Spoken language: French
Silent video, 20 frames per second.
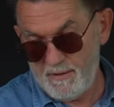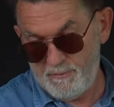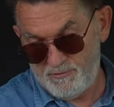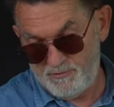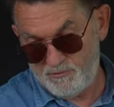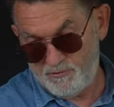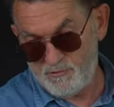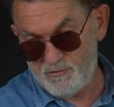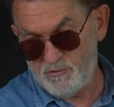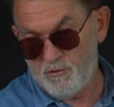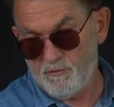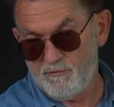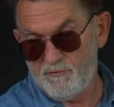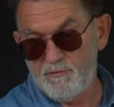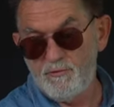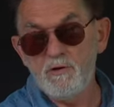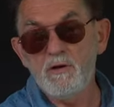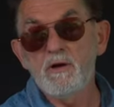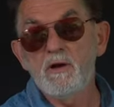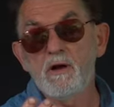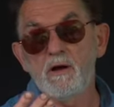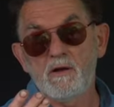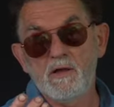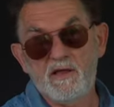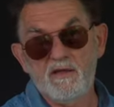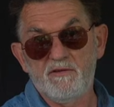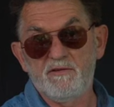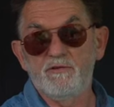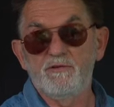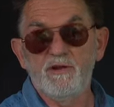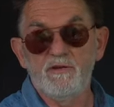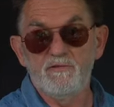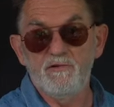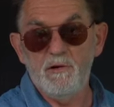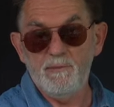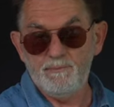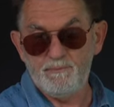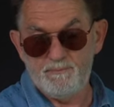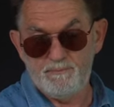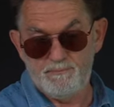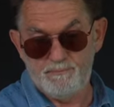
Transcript: puisque l'on veut qu'il se développe